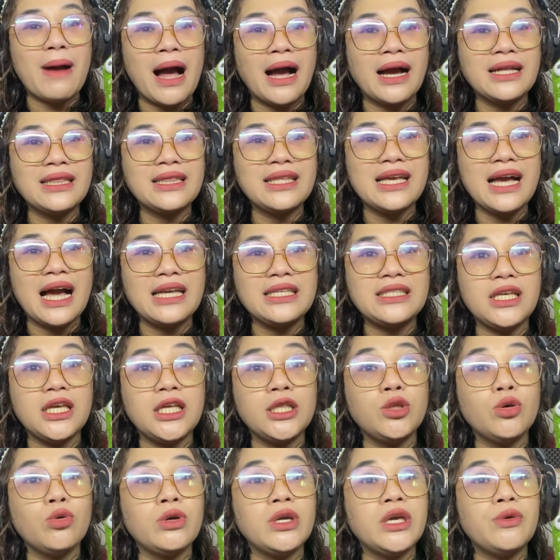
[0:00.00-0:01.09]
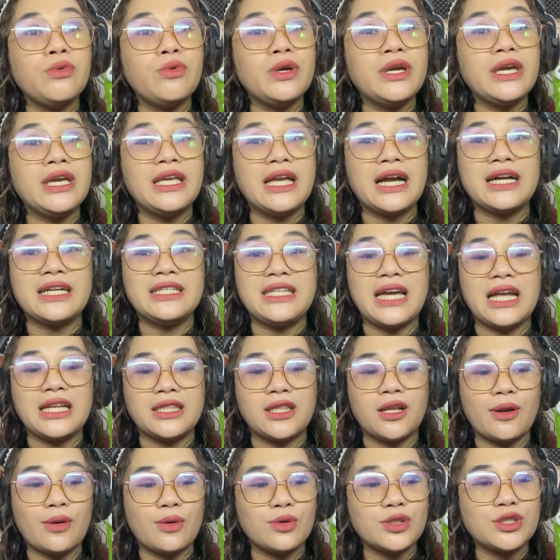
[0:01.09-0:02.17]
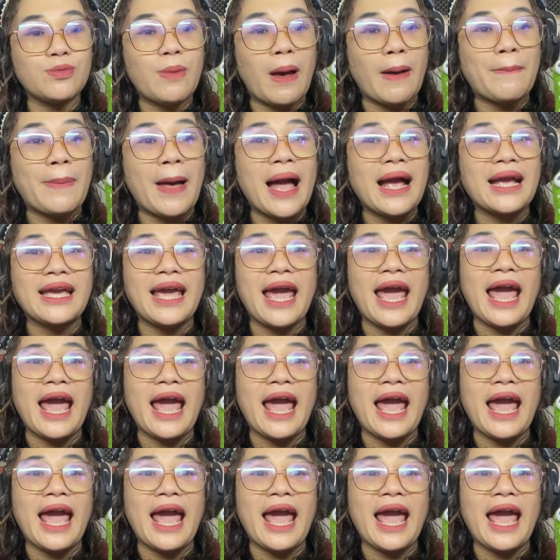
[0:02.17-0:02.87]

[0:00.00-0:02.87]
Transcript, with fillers: banget guys. Itu ugi-uginya kejar terus Bapak